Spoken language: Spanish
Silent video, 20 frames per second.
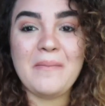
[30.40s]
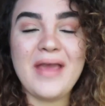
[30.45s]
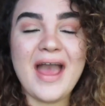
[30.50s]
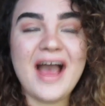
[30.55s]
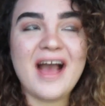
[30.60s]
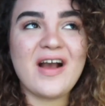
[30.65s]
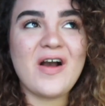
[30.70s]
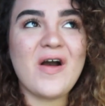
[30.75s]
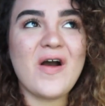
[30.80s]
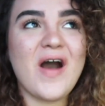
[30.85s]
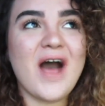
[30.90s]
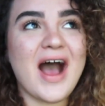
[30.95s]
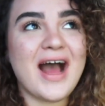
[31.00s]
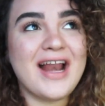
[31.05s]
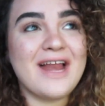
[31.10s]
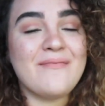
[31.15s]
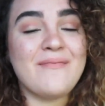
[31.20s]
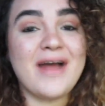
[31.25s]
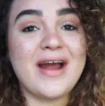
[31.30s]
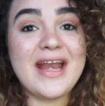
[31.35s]
Viajo a
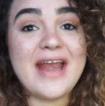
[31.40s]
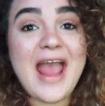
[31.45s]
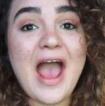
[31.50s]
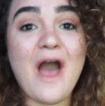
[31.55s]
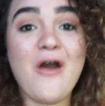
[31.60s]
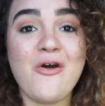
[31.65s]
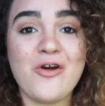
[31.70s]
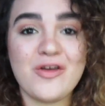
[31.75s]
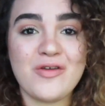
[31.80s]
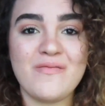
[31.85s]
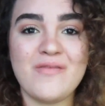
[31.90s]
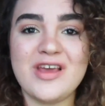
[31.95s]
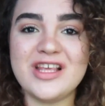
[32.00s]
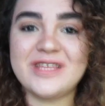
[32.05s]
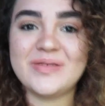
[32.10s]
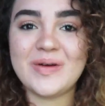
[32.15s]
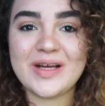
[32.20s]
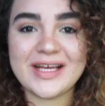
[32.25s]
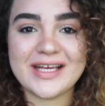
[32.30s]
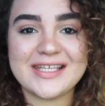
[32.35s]
Alemania hoy
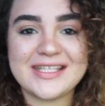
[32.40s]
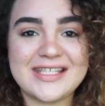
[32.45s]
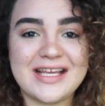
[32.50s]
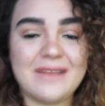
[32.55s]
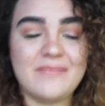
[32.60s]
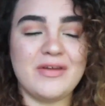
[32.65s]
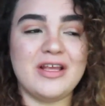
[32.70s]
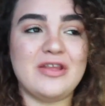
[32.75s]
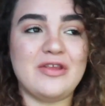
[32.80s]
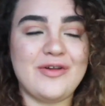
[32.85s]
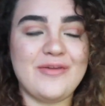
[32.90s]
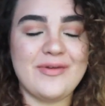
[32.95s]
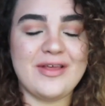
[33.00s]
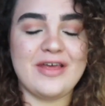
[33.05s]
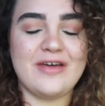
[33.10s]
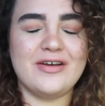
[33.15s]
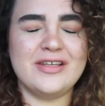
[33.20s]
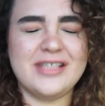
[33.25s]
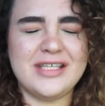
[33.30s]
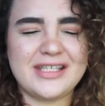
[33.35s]
mismo que están viendo el
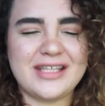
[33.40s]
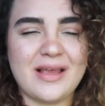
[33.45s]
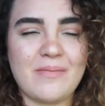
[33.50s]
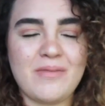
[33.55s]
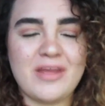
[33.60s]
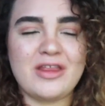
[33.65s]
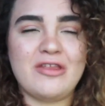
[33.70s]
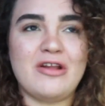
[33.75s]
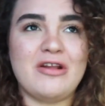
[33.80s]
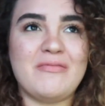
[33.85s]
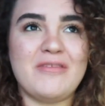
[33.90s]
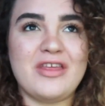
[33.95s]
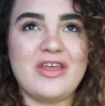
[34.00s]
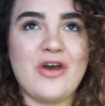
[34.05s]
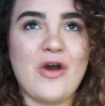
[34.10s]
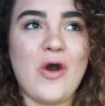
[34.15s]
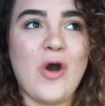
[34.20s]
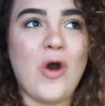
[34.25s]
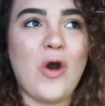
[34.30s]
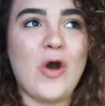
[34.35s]
video. Si están viendo el video